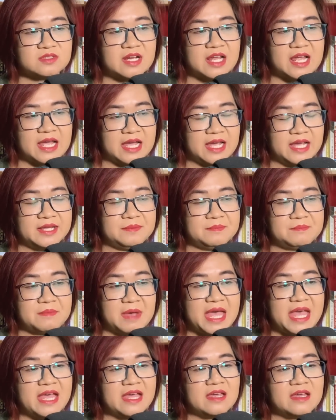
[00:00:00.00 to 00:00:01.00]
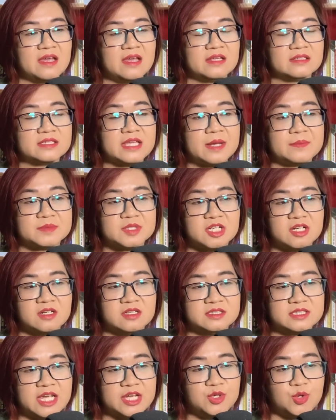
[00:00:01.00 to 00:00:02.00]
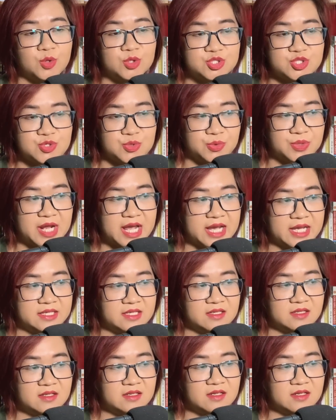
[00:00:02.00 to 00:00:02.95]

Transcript: 2, 3 tạm thời thay đổi chủ đài.